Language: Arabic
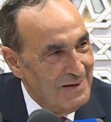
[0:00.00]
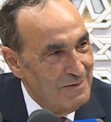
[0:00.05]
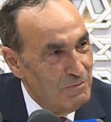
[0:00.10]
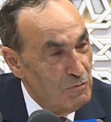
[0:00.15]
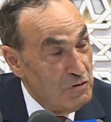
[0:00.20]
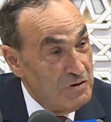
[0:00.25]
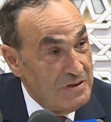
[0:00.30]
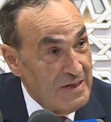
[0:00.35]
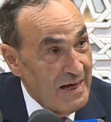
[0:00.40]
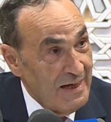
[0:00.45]

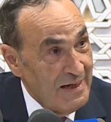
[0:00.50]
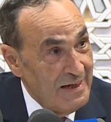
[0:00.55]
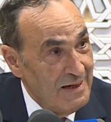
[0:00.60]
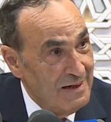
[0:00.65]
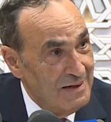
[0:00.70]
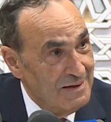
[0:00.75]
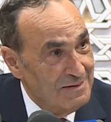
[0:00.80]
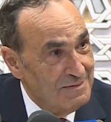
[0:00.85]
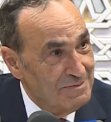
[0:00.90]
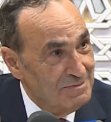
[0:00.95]
مستحيل
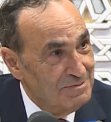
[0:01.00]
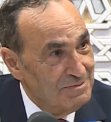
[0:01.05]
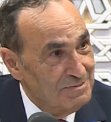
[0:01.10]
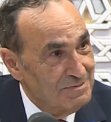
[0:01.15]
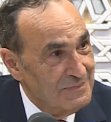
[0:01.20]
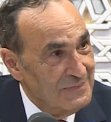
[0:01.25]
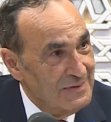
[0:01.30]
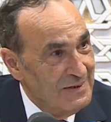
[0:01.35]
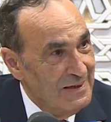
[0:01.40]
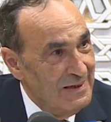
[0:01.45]

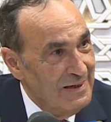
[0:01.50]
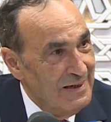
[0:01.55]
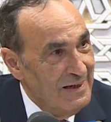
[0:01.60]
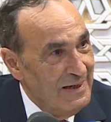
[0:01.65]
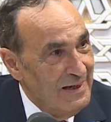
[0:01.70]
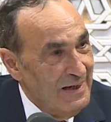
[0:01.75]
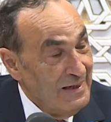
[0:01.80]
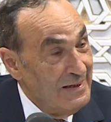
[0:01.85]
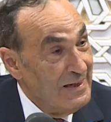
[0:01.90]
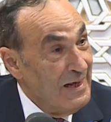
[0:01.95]

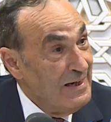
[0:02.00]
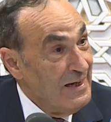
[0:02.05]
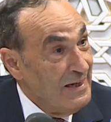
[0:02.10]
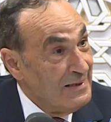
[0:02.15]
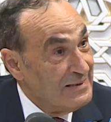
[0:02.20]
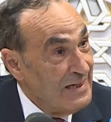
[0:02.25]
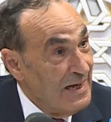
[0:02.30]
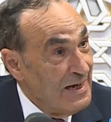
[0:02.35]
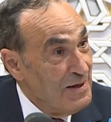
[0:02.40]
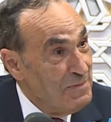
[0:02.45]
حنا
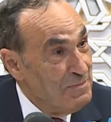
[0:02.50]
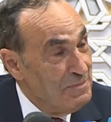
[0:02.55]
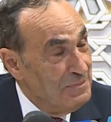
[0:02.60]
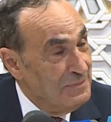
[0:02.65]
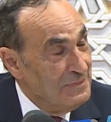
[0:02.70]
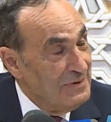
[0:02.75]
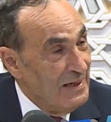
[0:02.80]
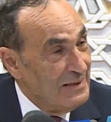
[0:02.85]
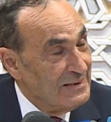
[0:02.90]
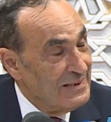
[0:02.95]
نحترم
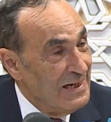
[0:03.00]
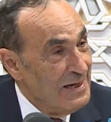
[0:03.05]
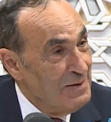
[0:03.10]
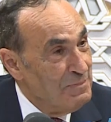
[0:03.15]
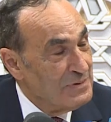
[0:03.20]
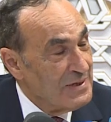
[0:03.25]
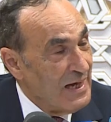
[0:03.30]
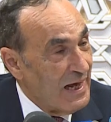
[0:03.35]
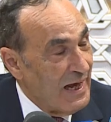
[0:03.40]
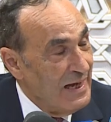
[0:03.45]
نحترم
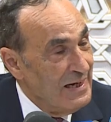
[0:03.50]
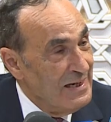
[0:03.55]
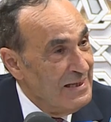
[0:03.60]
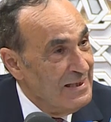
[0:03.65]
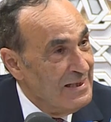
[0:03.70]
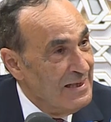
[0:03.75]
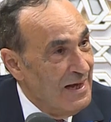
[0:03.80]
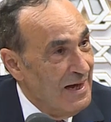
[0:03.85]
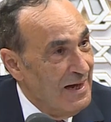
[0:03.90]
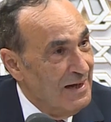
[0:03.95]

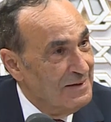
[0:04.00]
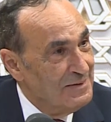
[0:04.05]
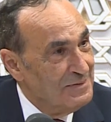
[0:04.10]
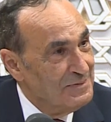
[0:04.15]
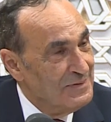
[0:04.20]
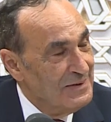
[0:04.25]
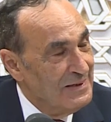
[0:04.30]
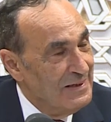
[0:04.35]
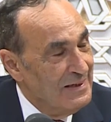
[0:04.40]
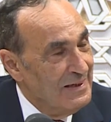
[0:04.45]
تقاليدنا
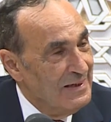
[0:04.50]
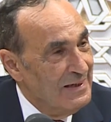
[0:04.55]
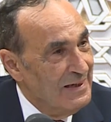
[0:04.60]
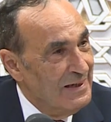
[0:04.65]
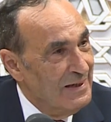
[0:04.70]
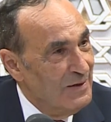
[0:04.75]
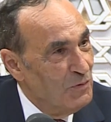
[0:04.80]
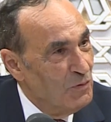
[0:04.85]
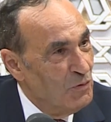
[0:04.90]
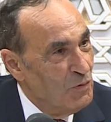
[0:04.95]

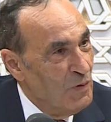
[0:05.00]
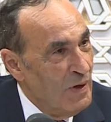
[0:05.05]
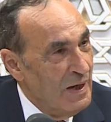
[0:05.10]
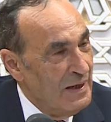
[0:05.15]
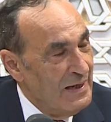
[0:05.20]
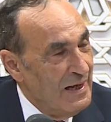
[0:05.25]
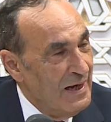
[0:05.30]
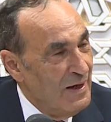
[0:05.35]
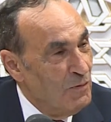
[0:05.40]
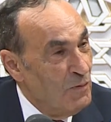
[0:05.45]

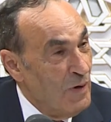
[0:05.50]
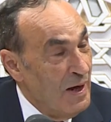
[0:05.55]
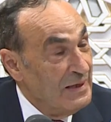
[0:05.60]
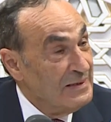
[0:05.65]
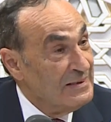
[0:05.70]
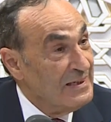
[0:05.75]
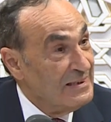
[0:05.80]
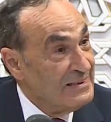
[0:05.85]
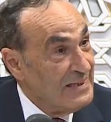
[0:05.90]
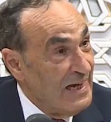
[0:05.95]
وانا
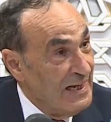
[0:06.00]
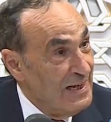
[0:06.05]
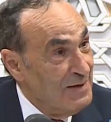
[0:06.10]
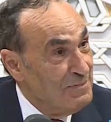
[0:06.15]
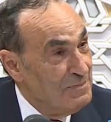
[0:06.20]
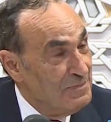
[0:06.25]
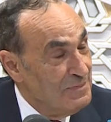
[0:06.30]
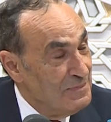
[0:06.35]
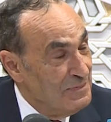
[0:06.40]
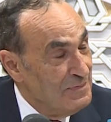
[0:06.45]
وانت
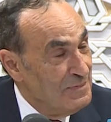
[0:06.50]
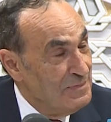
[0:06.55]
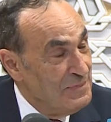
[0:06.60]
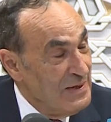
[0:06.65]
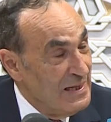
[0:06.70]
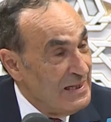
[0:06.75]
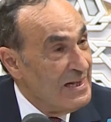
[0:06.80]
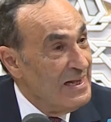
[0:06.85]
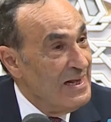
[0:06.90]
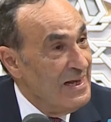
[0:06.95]
تعلم
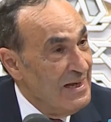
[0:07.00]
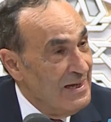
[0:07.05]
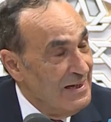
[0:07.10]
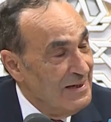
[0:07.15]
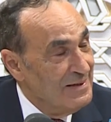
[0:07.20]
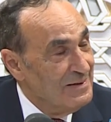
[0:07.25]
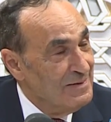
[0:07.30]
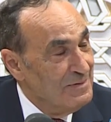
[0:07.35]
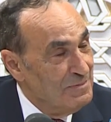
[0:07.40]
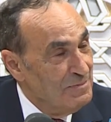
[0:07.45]
مثلي
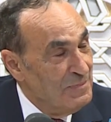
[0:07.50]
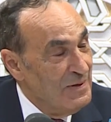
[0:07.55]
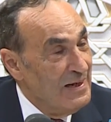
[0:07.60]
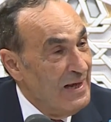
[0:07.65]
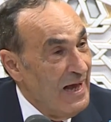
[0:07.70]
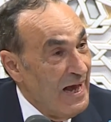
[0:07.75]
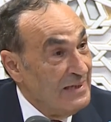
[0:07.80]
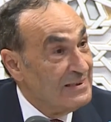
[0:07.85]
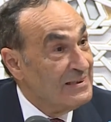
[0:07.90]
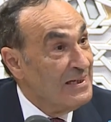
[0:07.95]

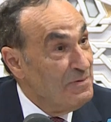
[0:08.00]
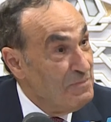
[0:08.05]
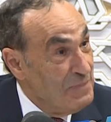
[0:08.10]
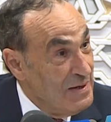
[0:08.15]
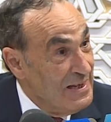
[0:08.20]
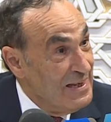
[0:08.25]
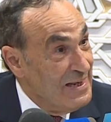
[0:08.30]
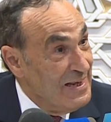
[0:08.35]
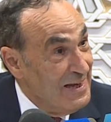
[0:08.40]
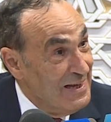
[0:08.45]
بالاحسن
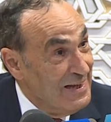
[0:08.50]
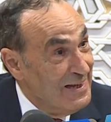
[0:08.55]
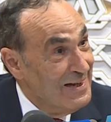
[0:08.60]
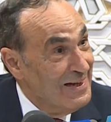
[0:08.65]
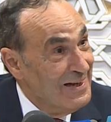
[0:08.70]
مني